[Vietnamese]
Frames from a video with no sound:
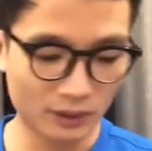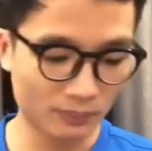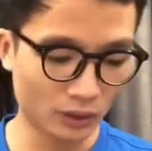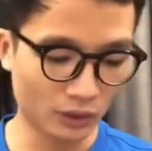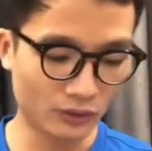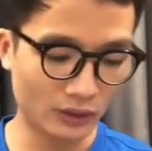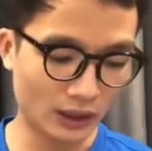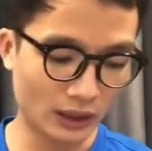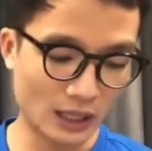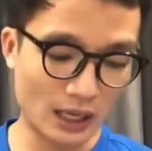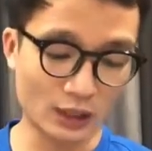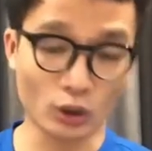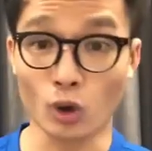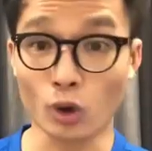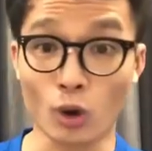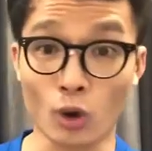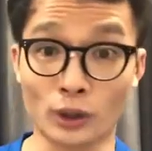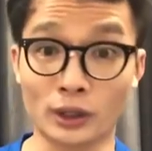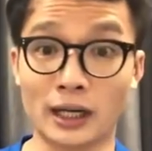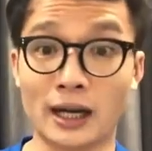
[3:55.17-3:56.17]
bởi vì là nó
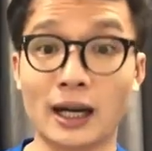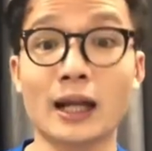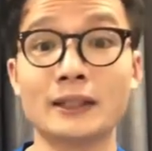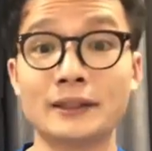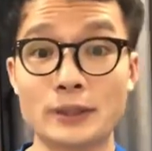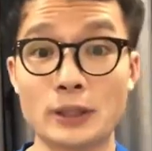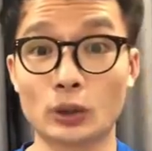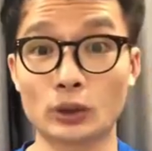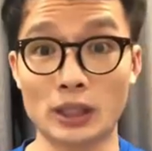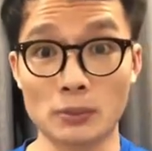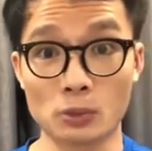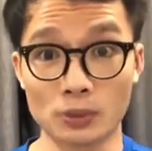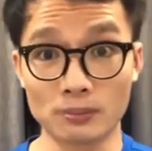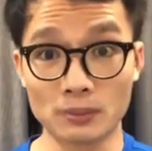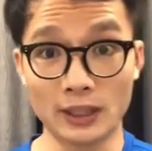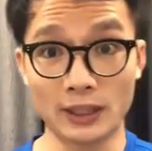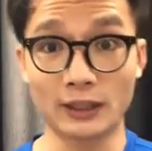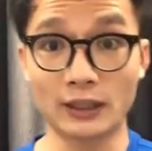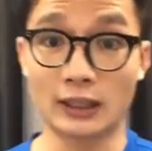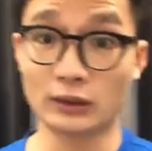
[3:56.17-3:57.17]
còn khá là nhiều size 40
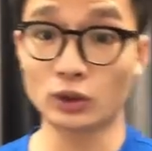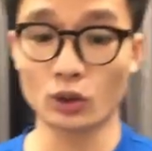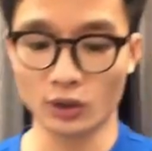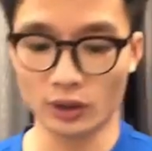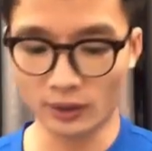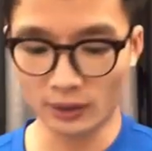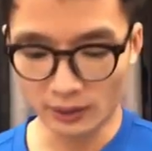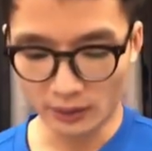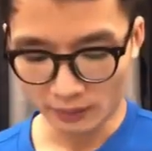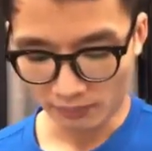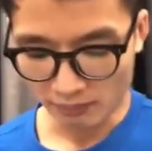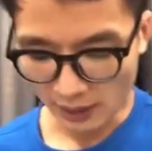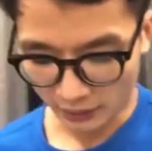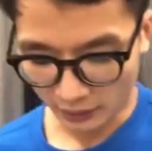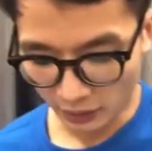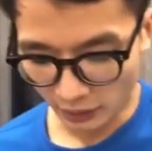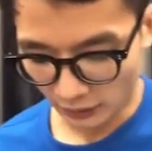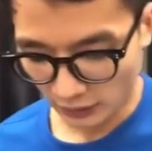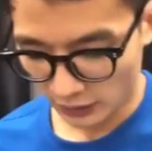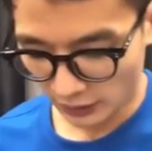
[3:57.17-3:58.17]
nên là thôi bán
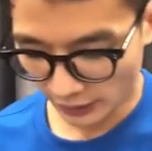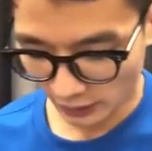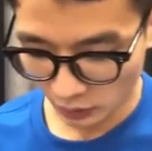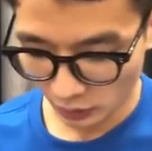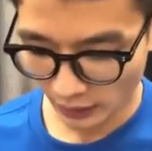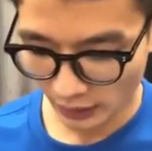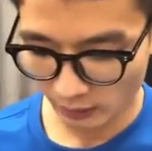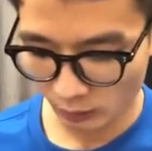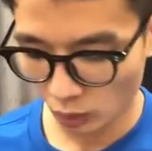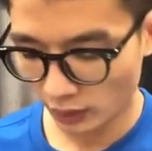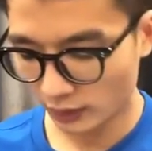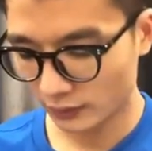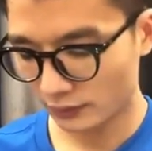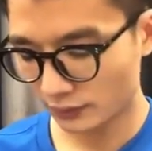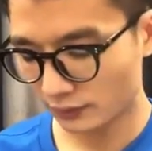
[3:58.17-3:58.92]
cực kỳ rẻ cho anh em luôn